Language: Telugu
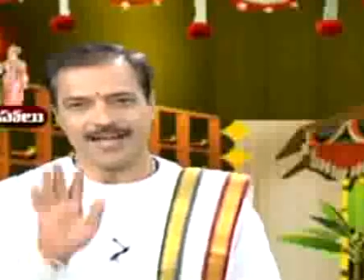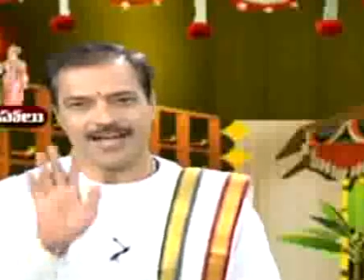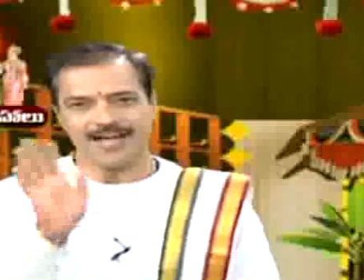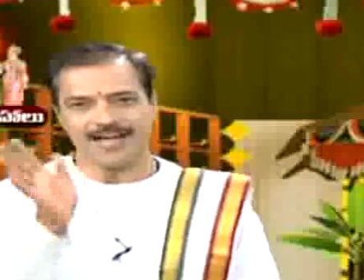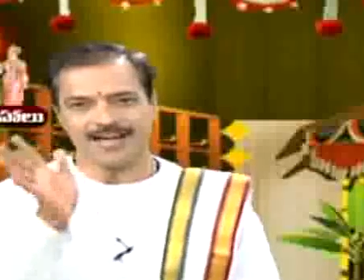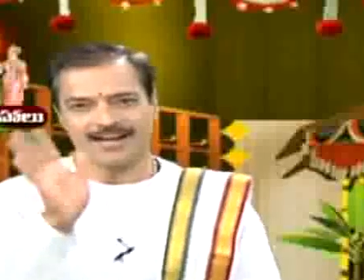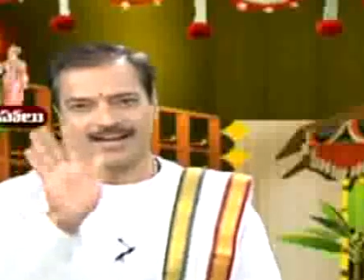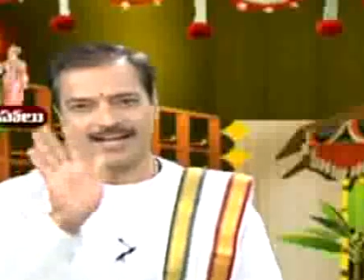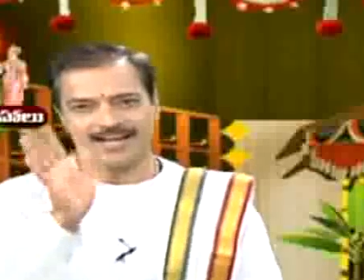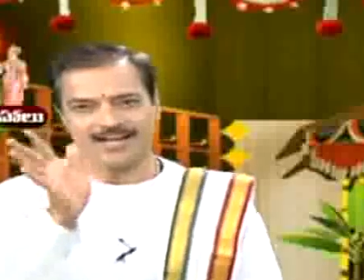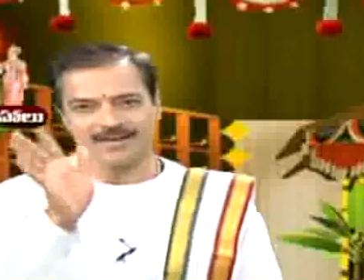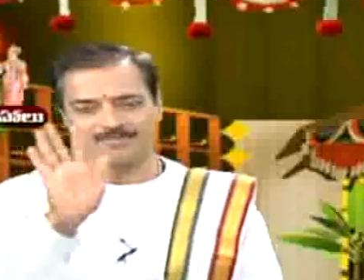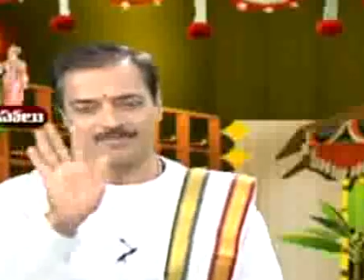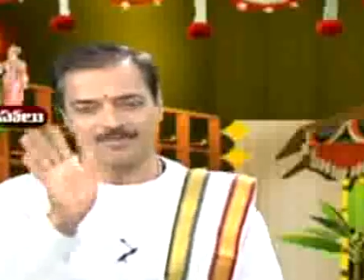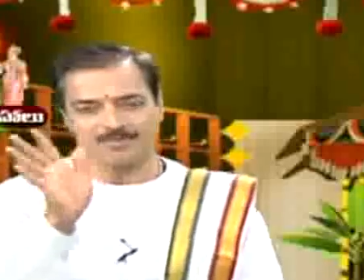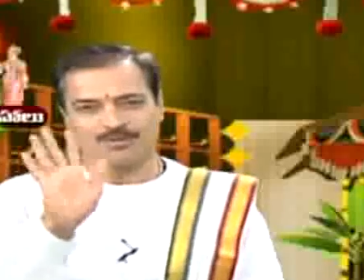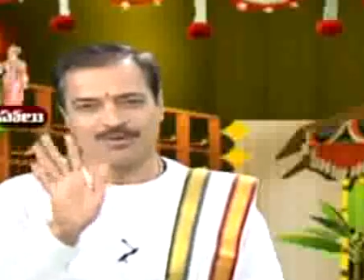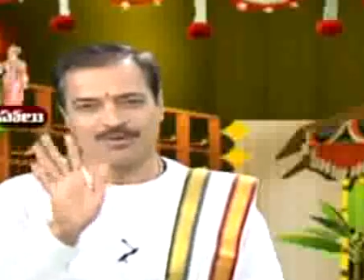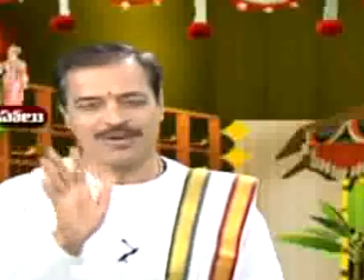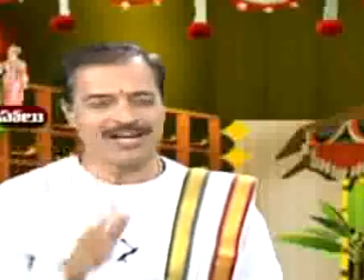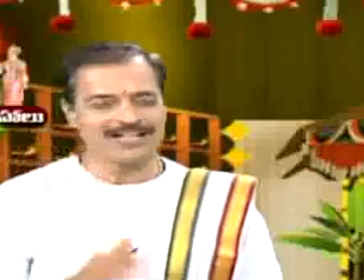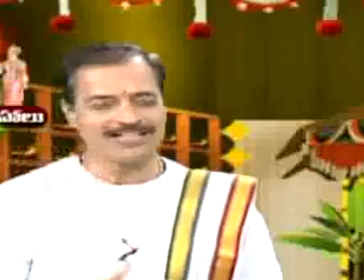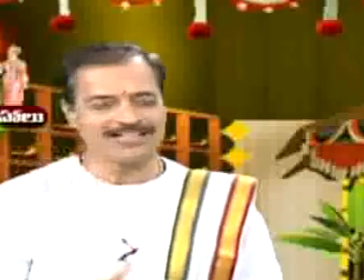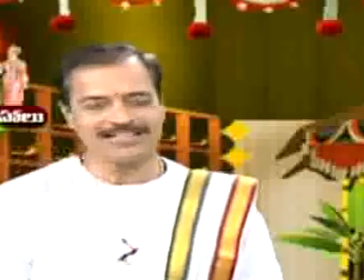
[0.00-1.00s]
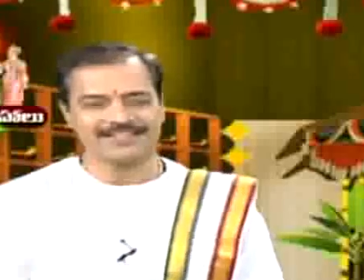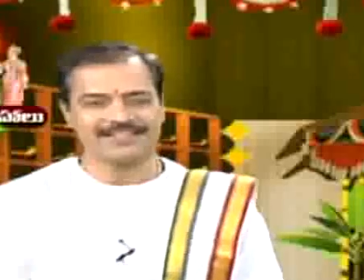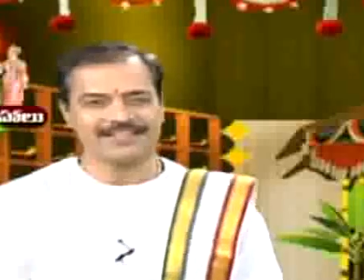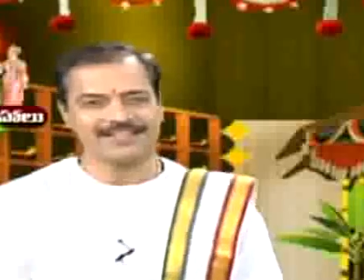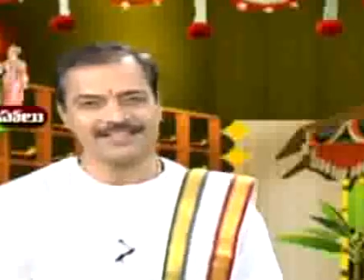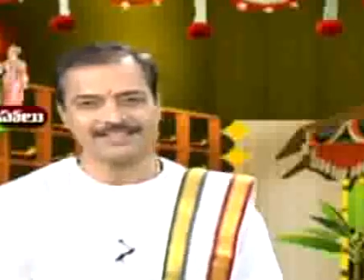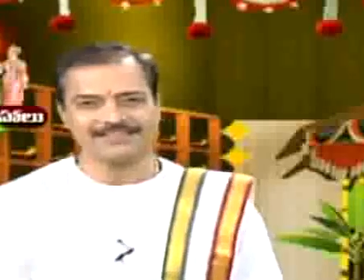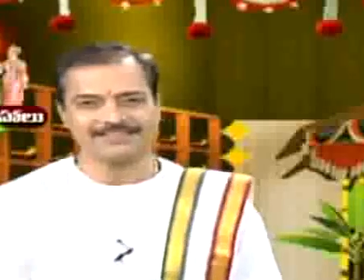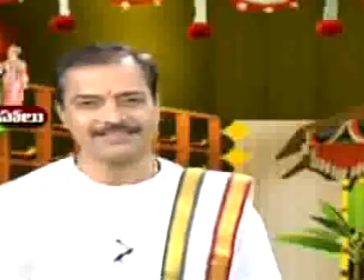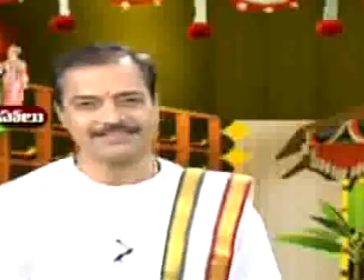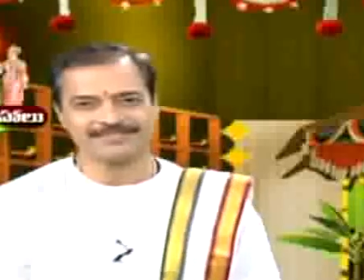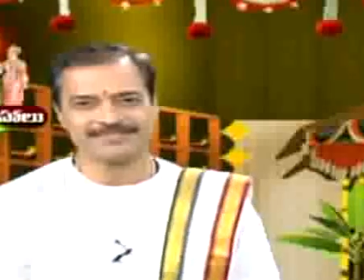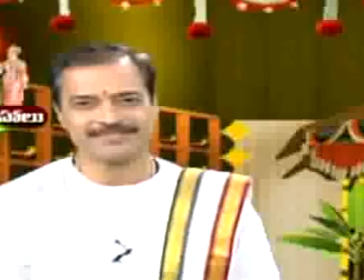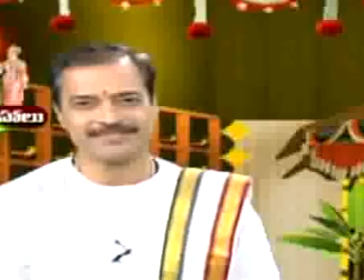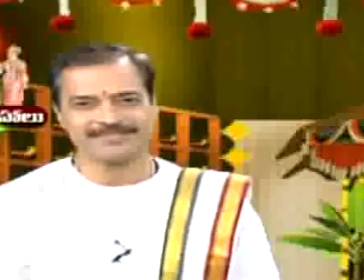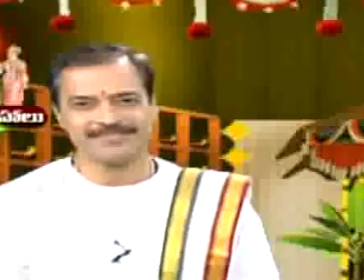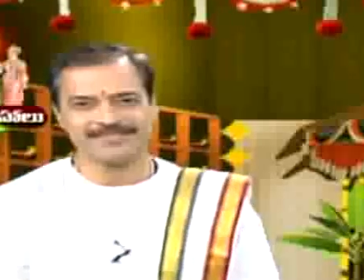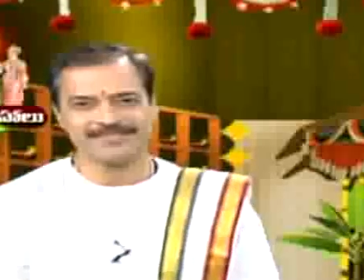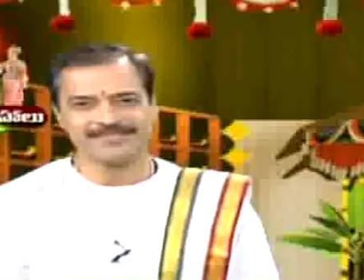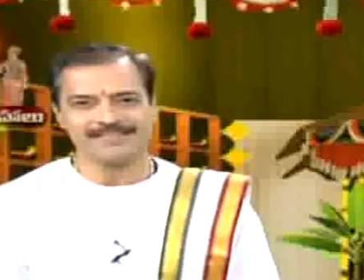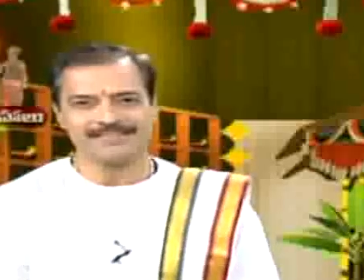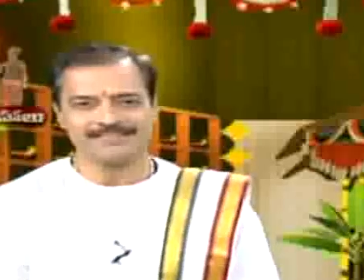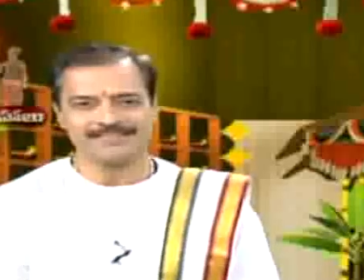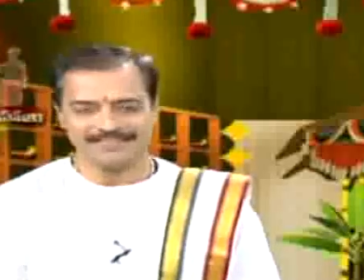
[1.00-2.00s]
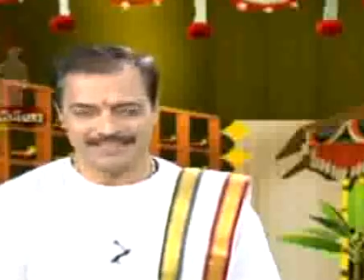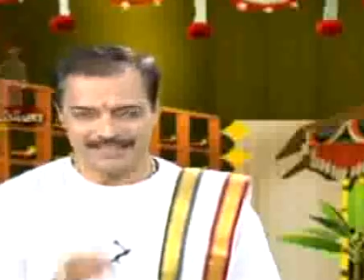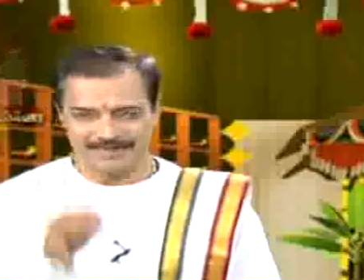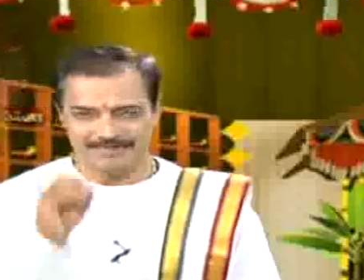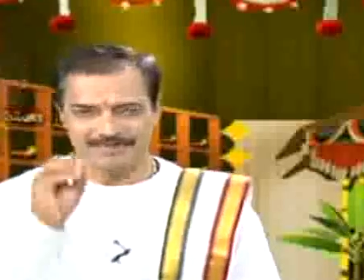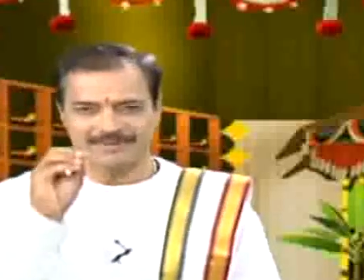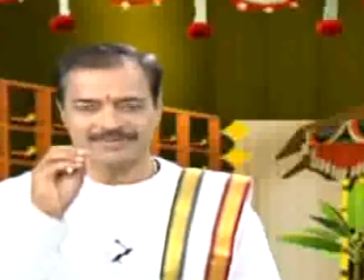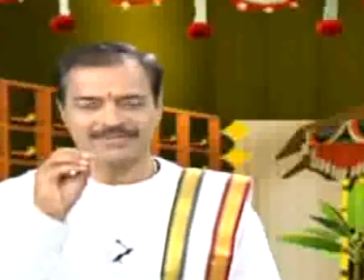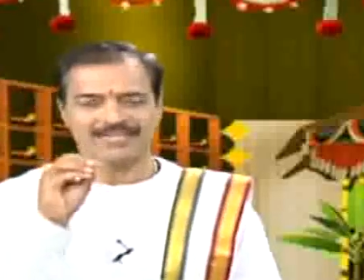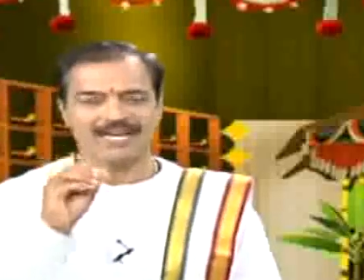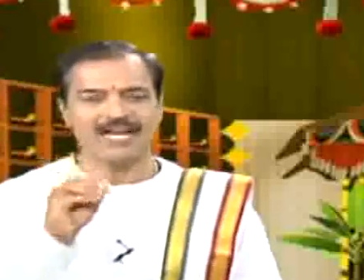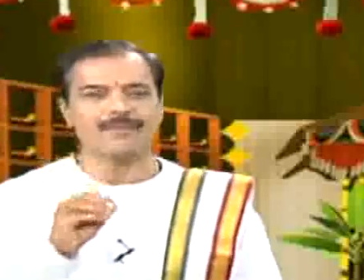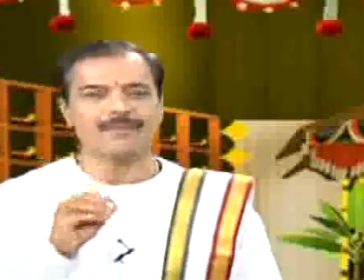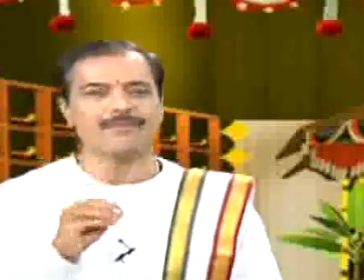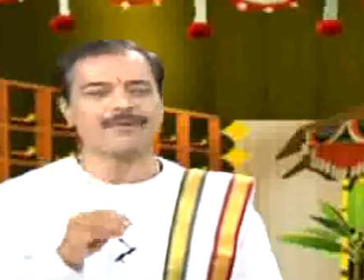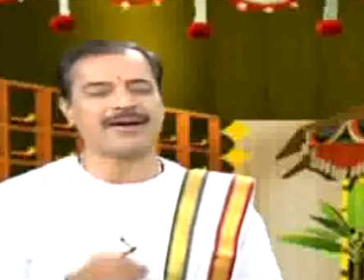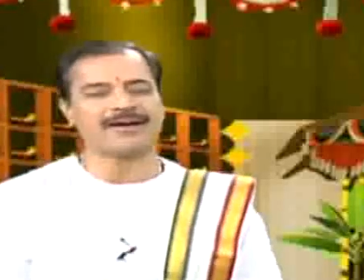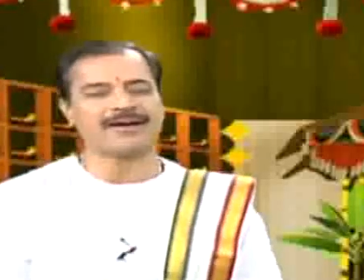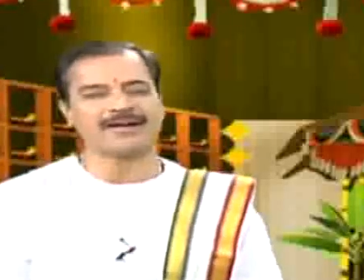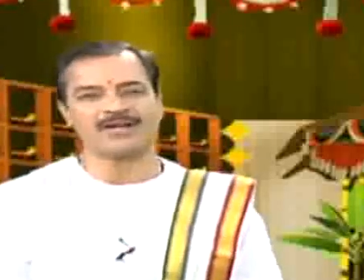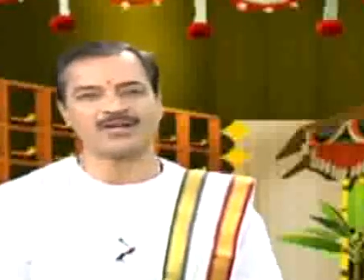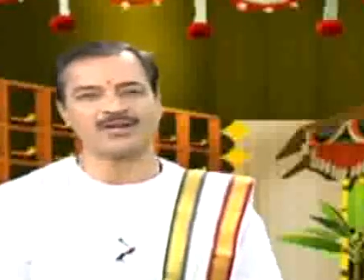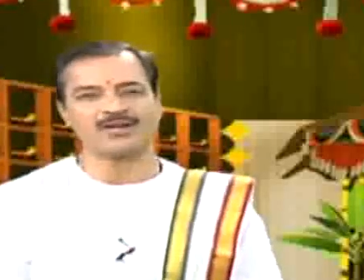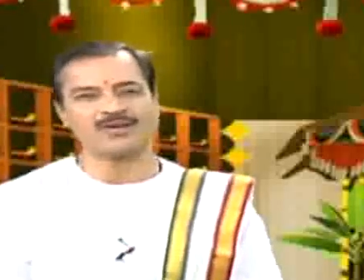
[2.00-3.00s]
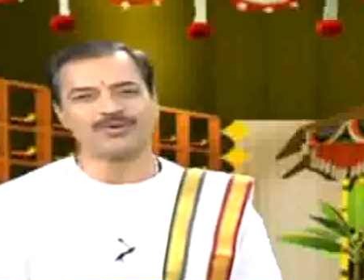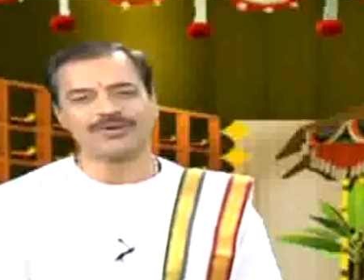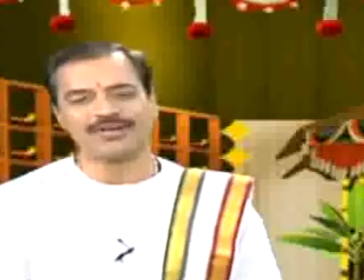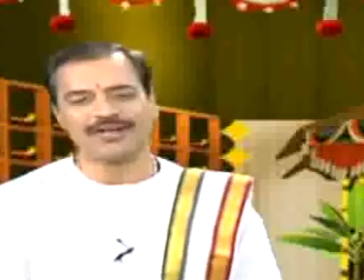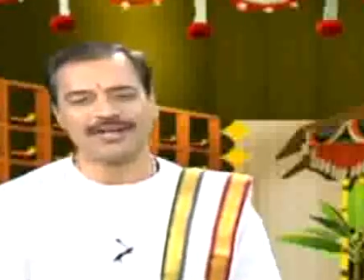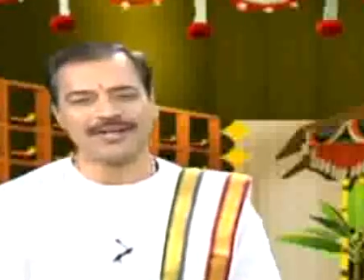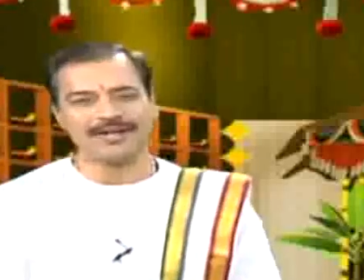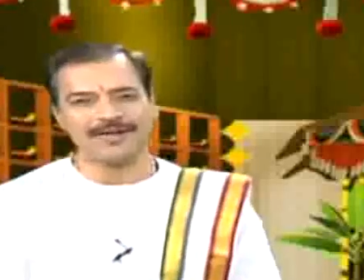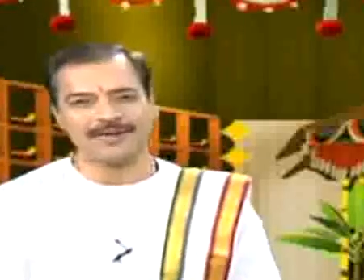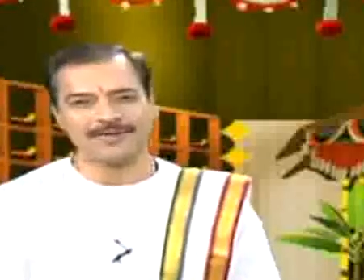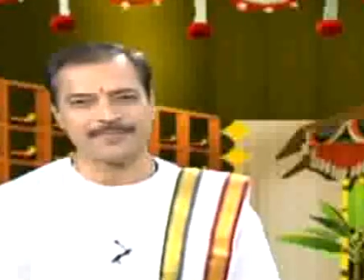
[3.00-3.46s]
అలా ఎప్పుడూ కాదండి శ్రీమద్ రామాయణంలోనే